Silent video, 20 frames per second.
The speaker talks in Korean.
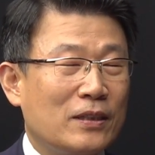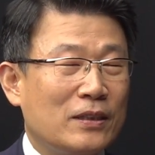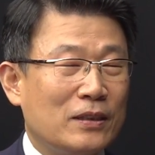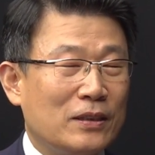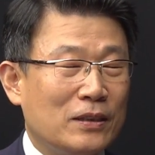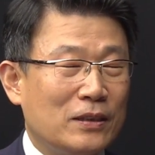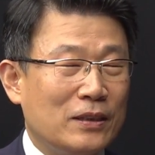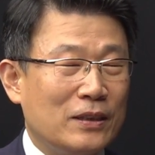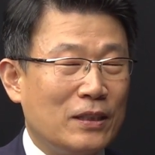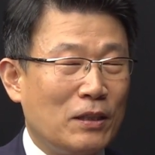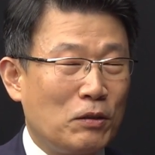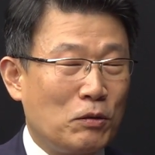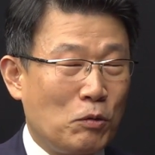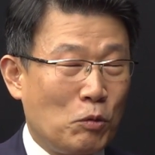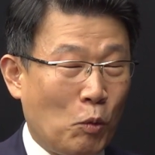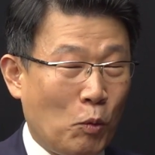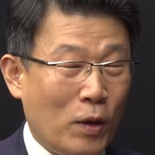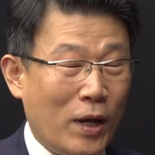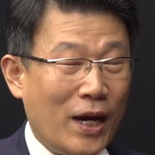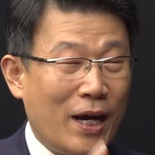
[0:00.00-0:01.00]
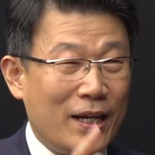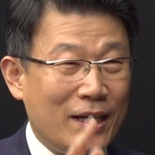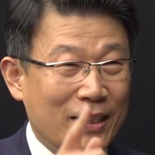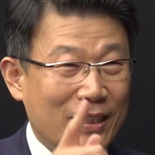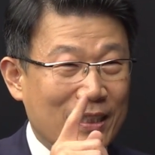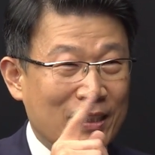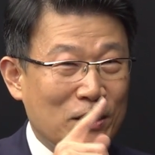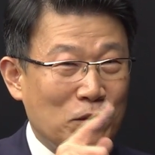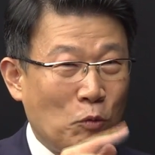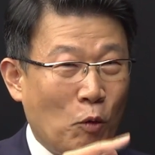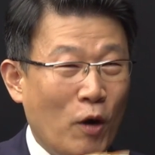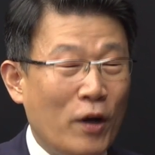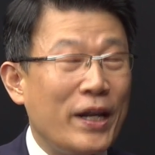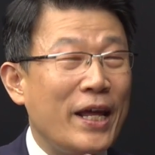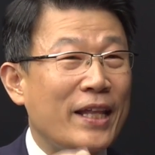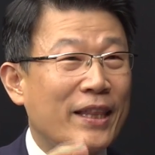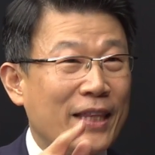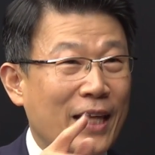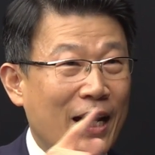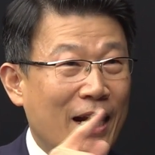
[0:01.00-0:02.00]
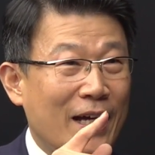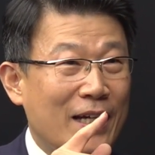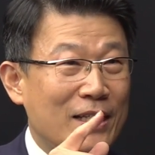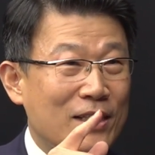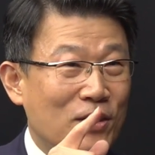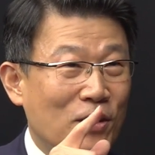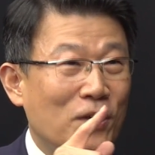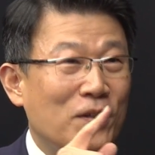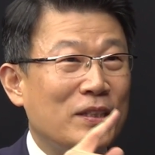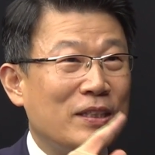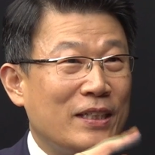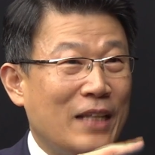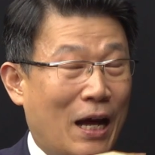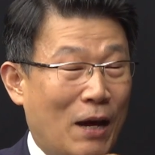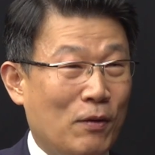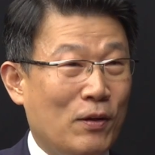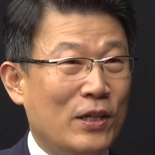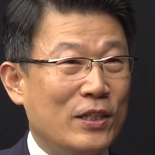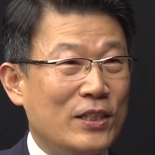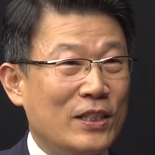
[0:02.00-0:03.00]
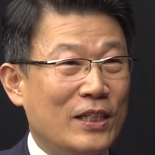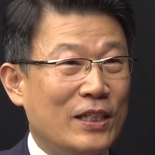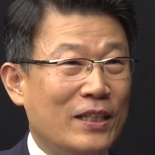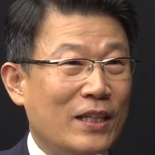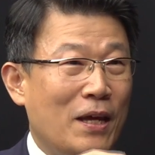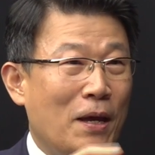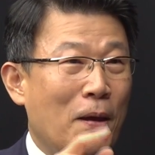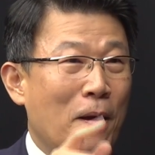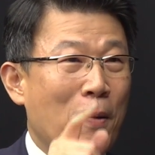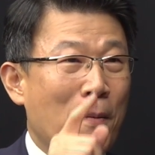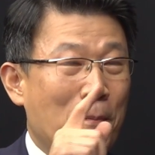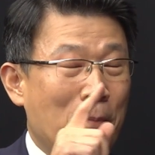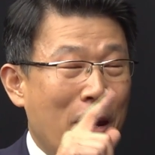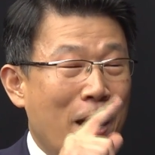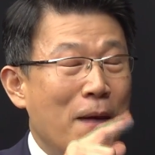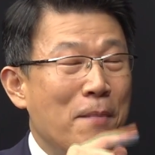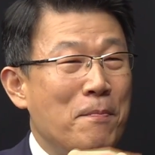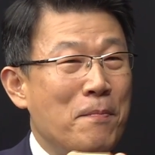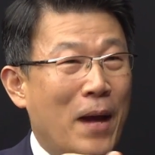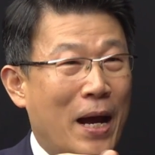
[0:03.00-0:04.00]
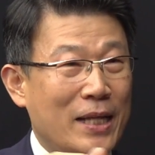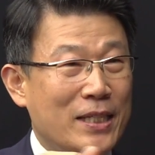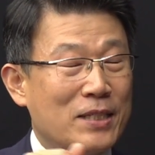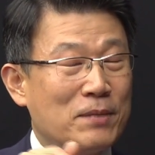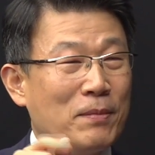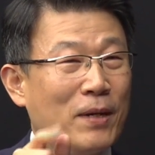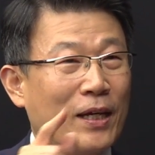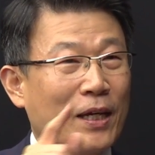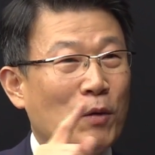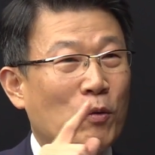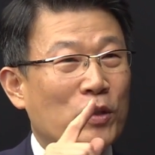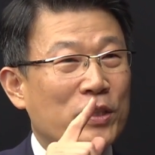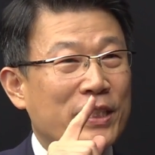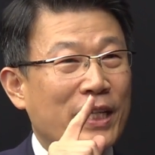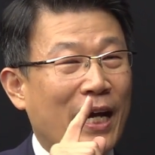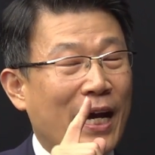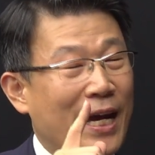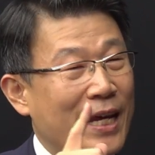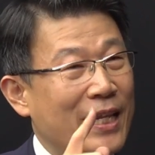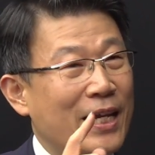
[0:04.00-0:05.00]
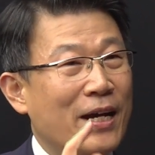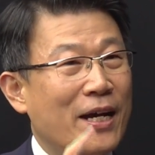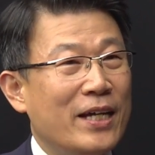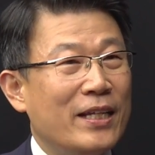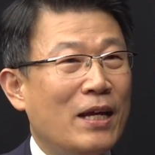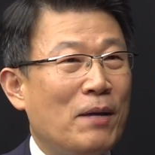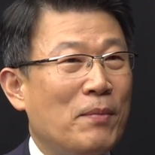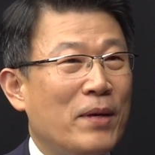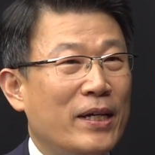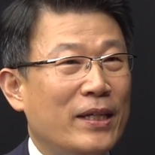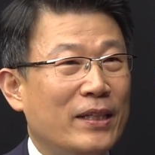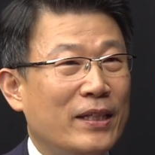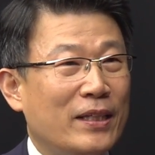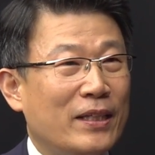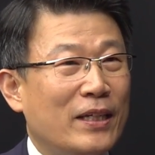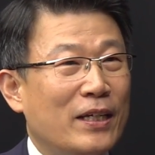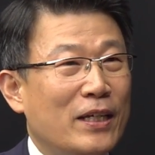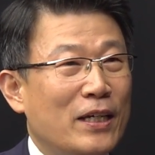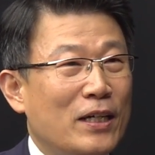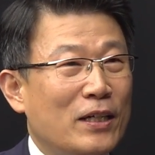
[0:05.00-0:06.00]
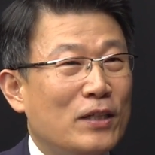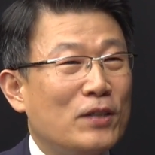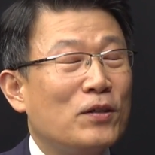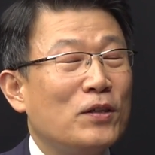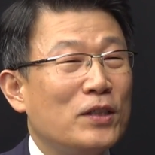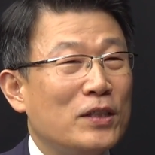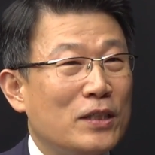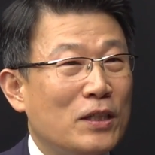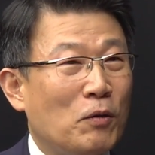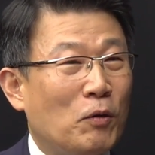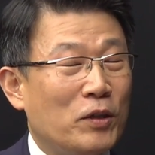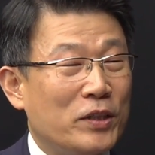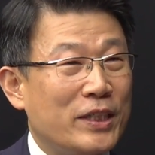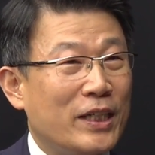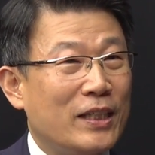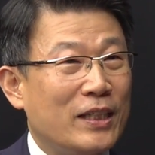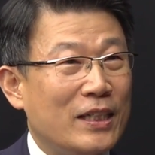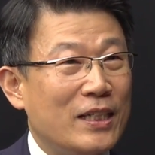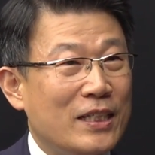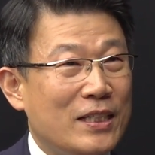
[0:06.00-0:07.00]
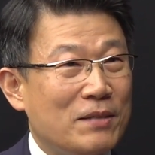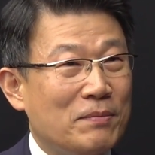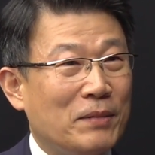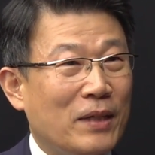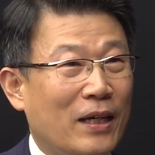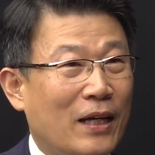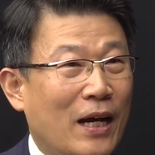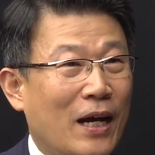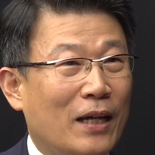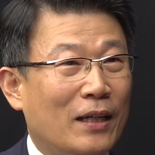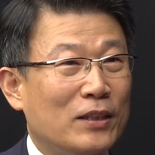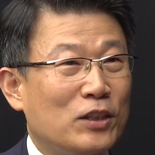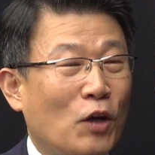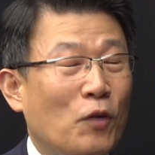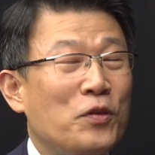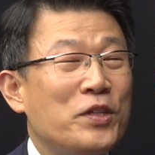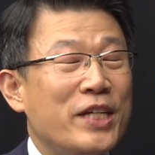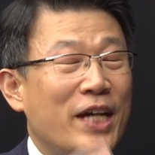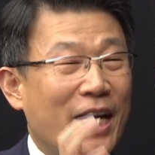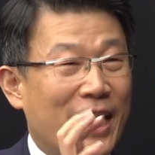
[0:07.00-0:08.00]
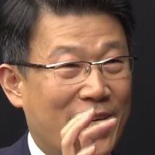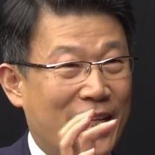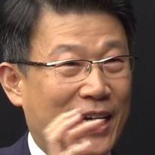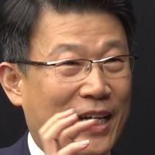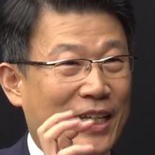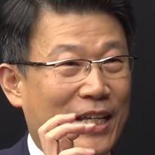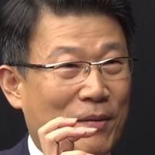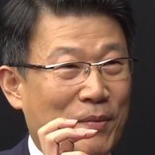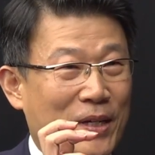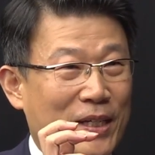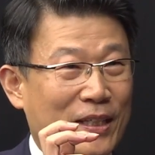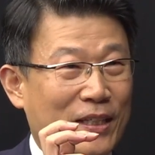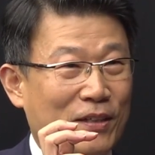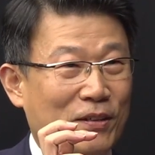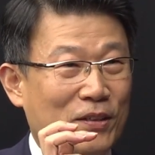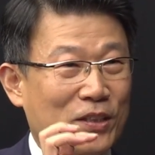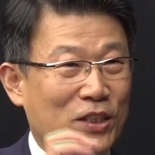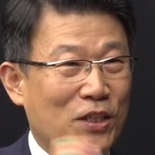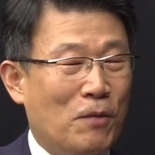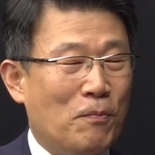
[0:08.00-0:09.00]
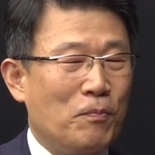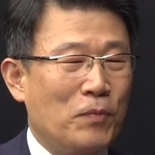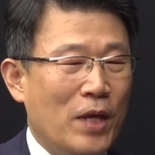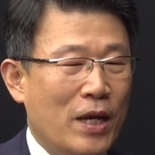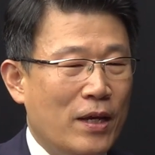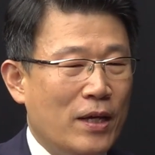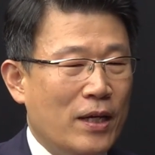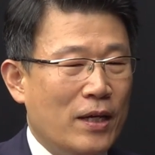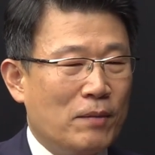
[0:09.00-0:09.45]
그 이제 돌아가는 그 원에 따라서 이제 나눠지는데 맨 마지막에 원자가 하나가 남아 있는 그런 이제 원자들이 있습니다. 그러니까 음. 전자가 하나가 남아 있는 거죠. 음.